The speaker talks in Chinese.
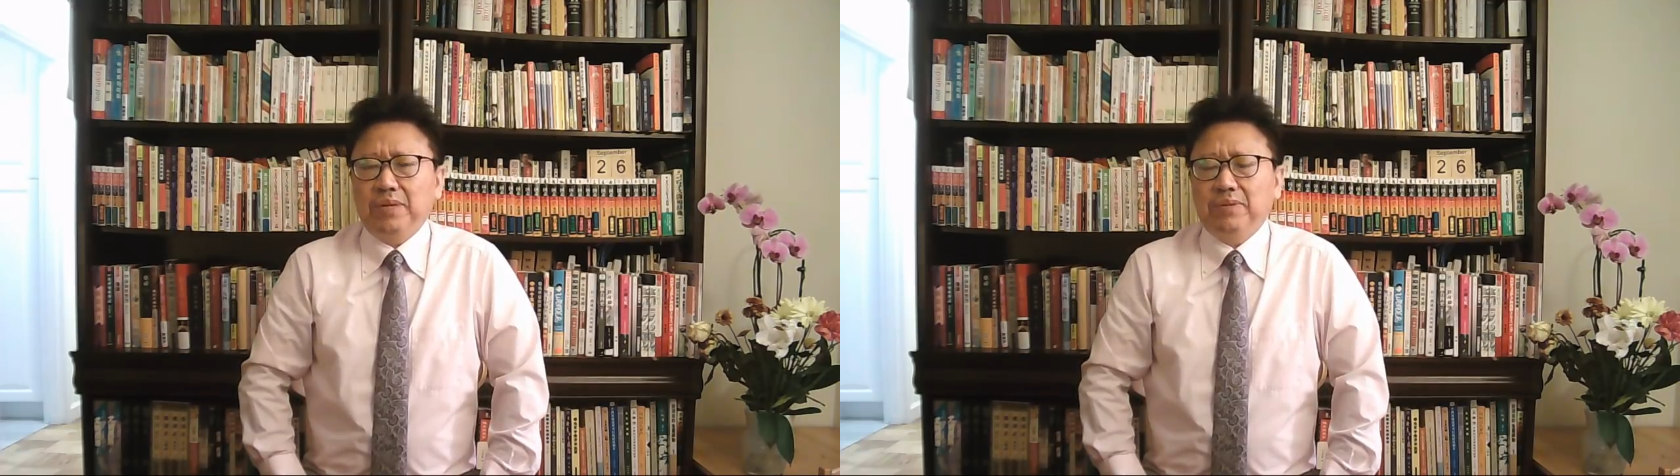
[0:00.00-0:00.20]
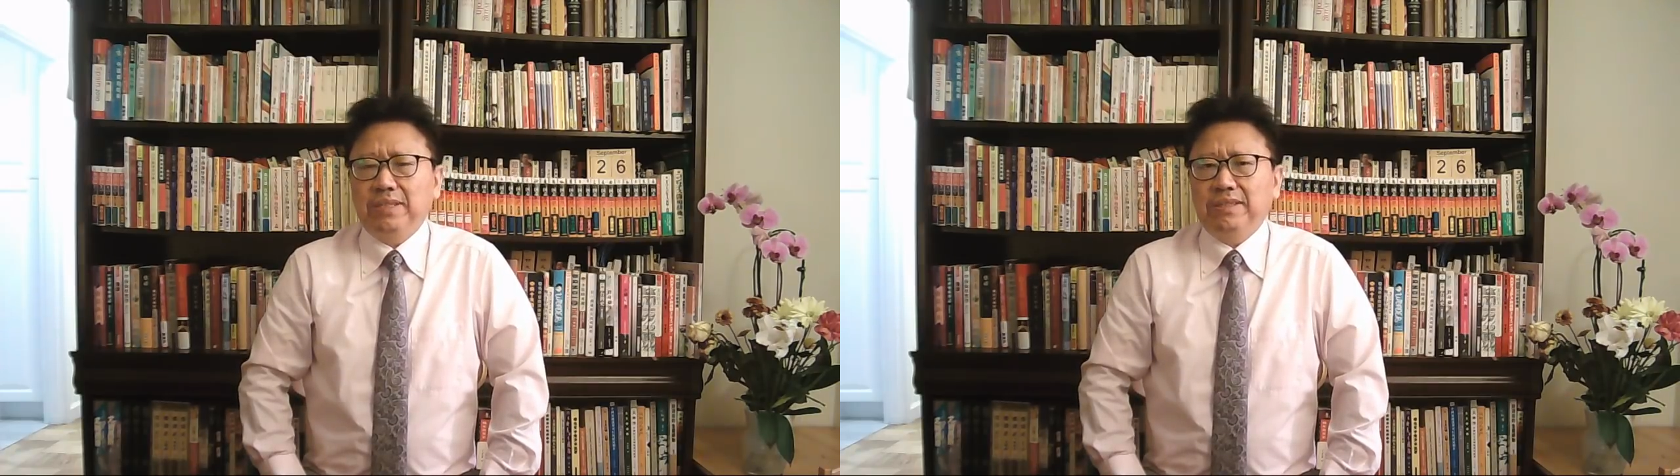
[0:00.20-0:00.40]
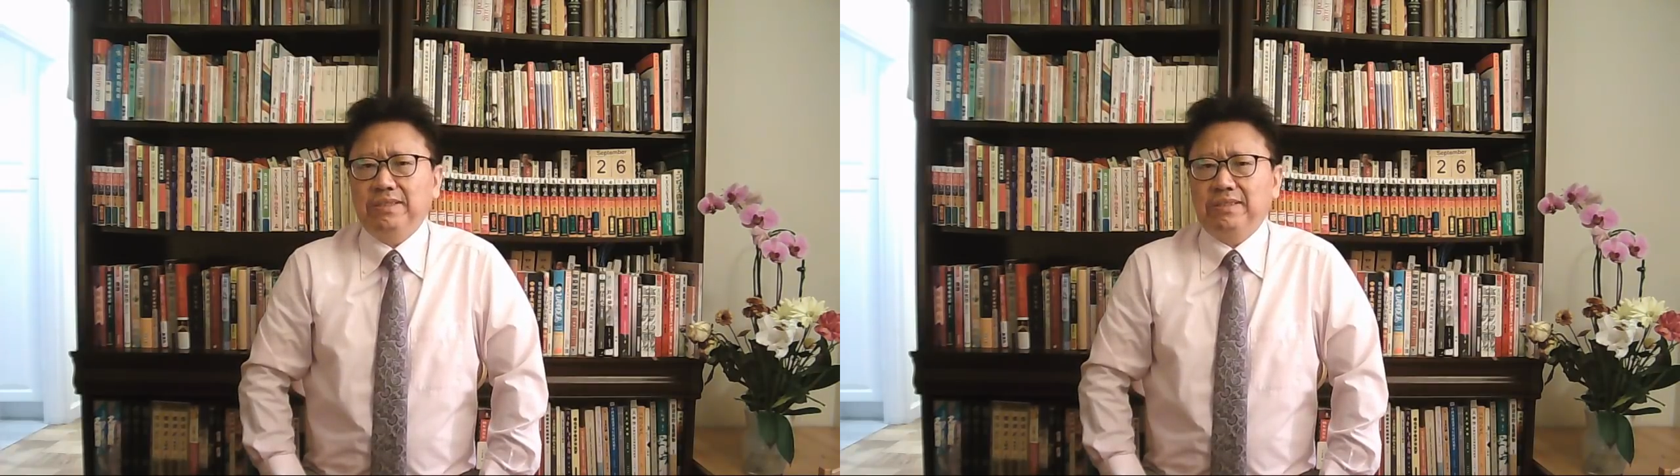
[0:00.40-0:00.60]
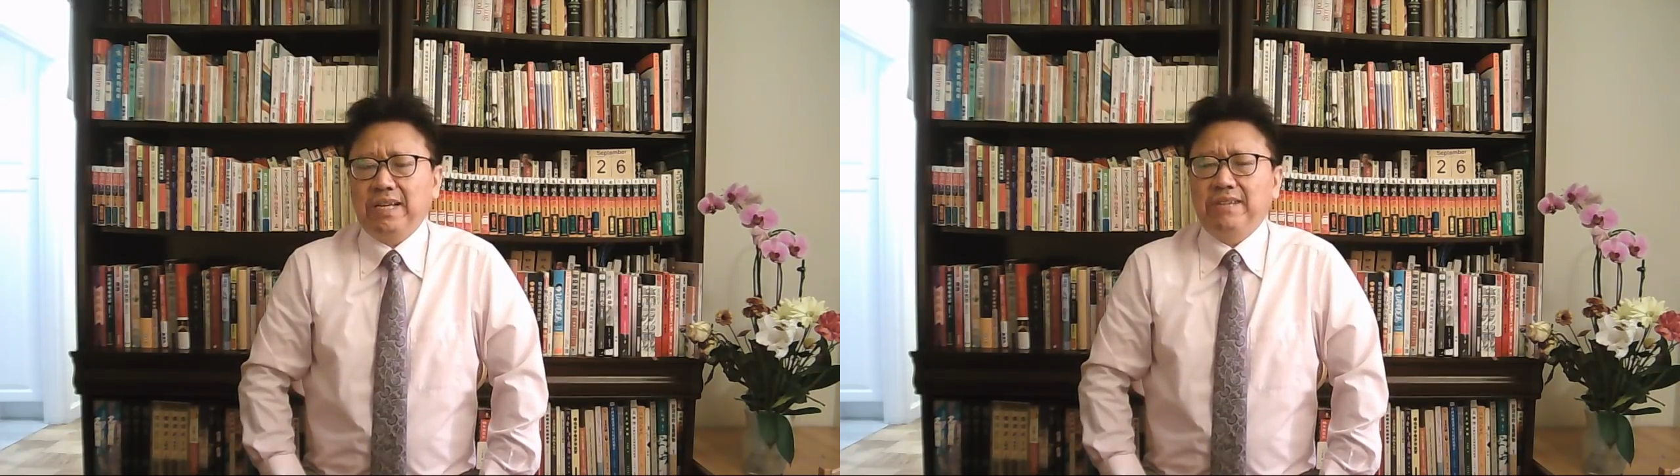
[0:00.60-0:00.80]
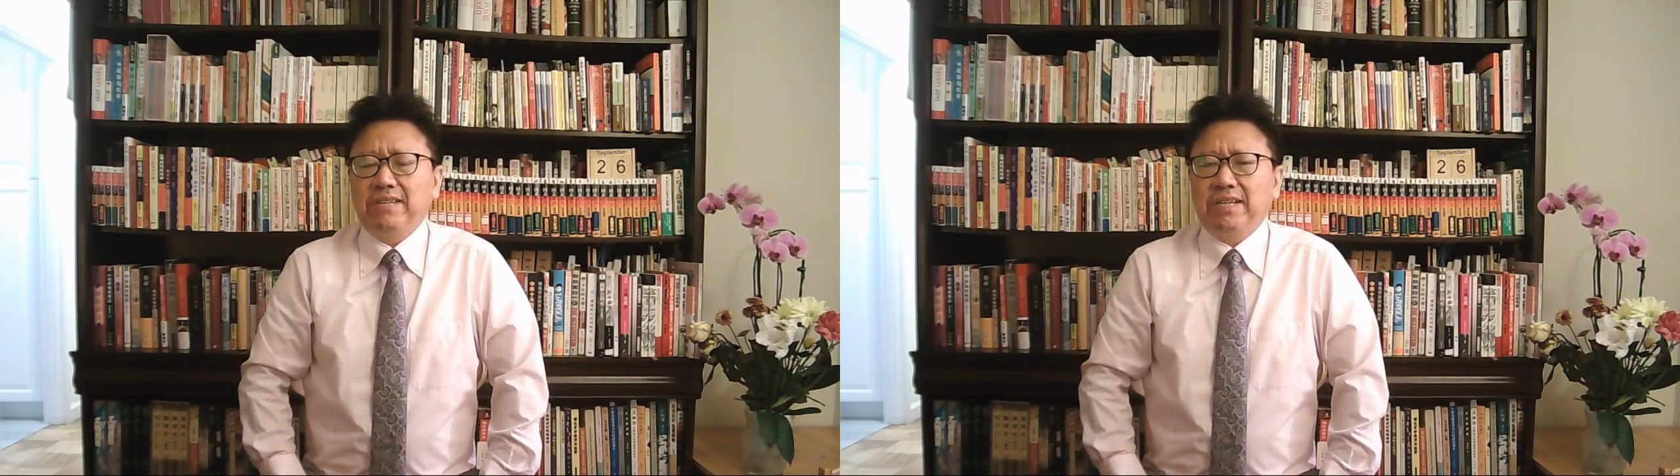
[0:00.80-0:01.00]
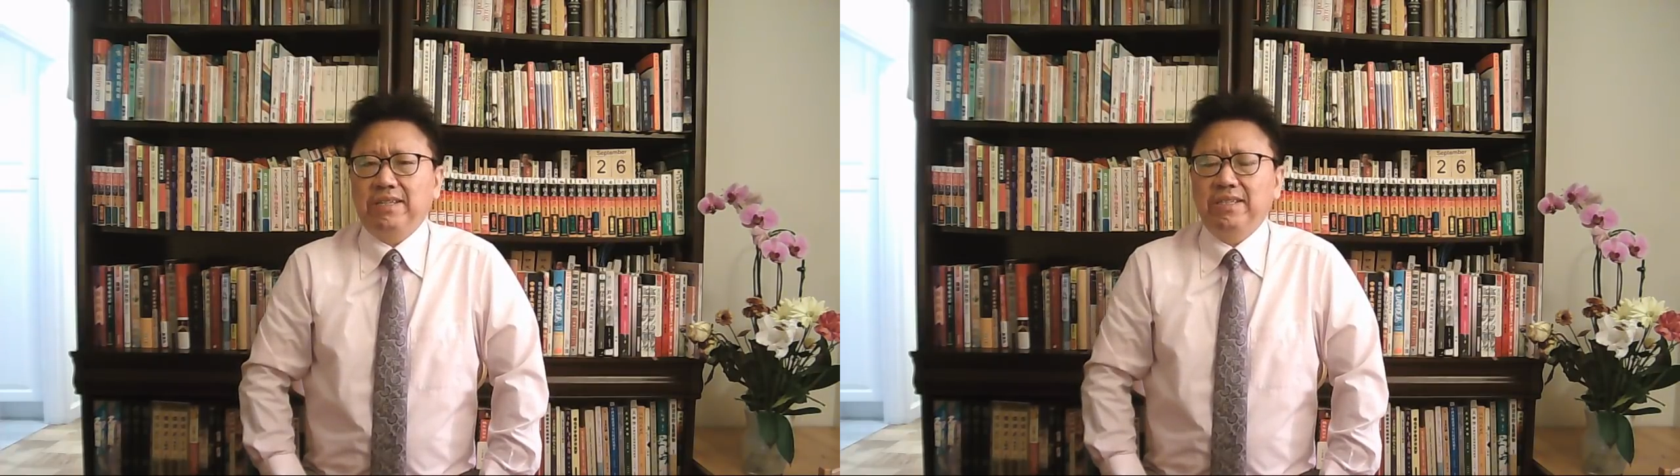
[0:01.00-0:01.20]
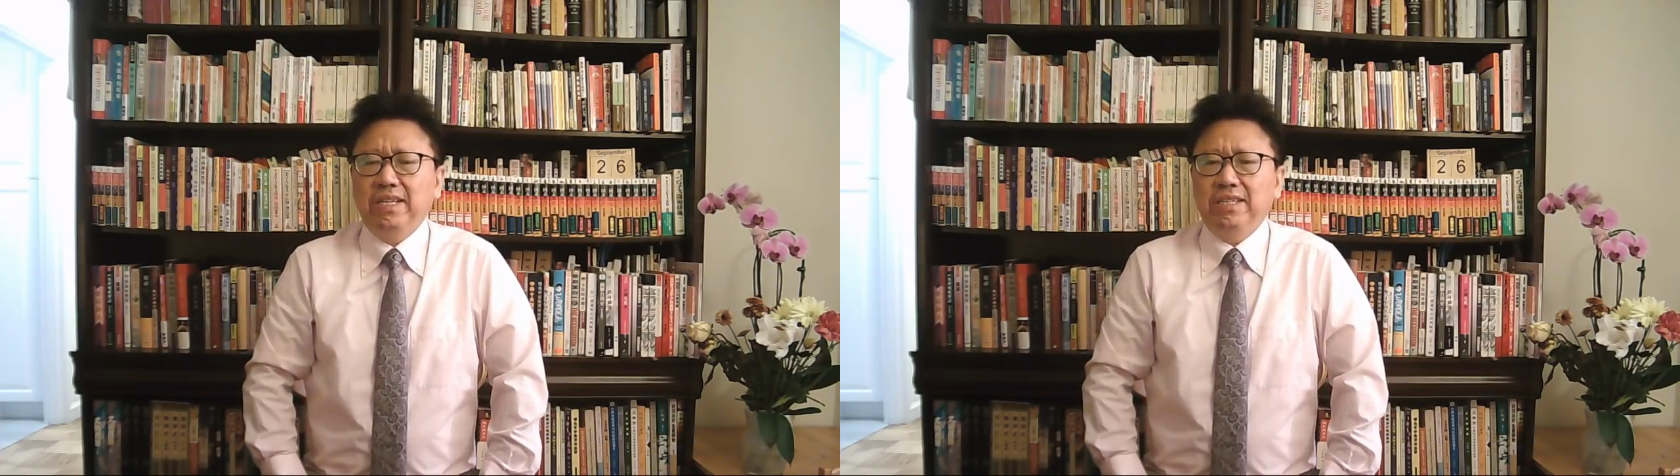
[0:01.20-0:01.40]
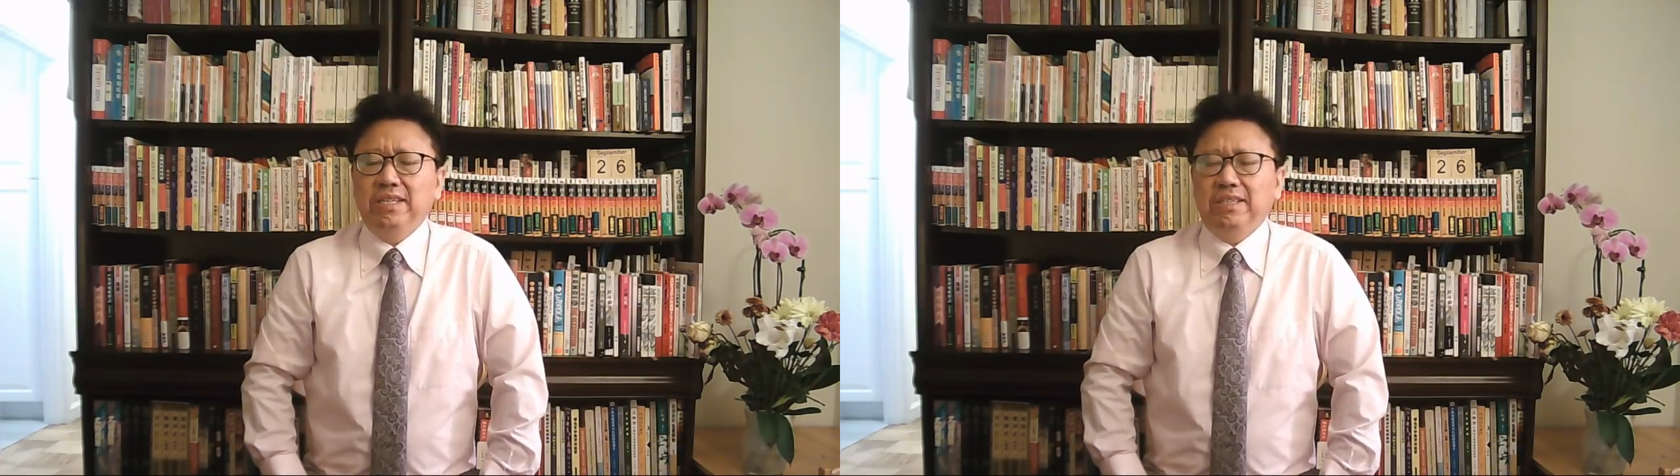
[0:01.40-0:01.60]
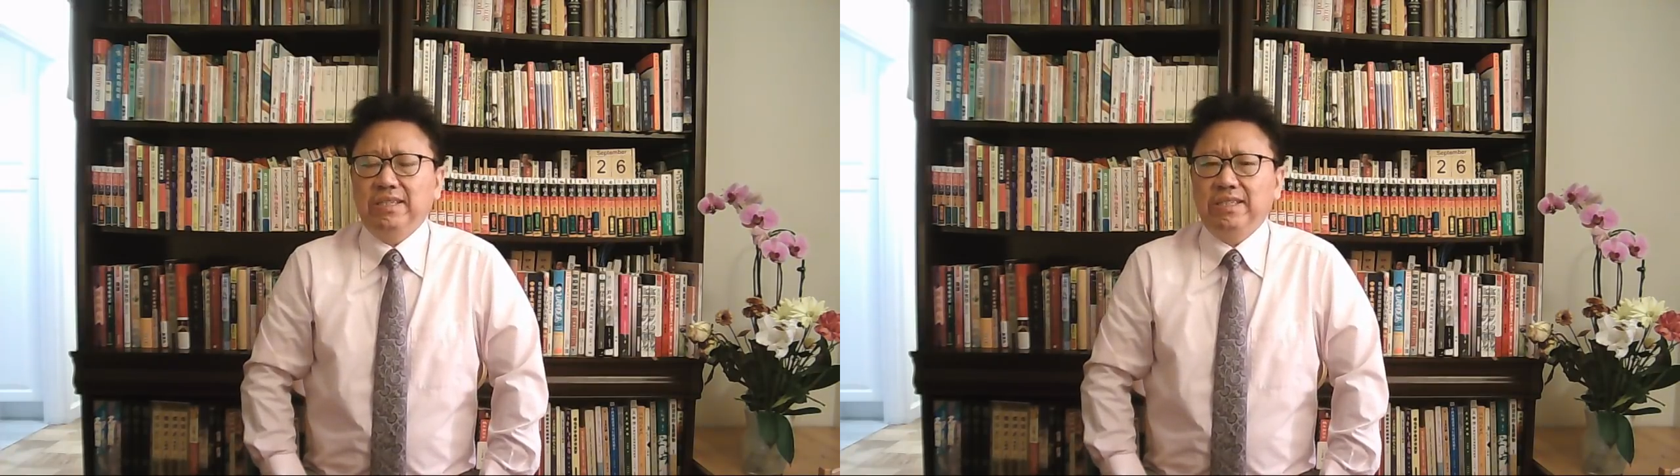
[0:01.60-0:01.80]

国的财产和利益。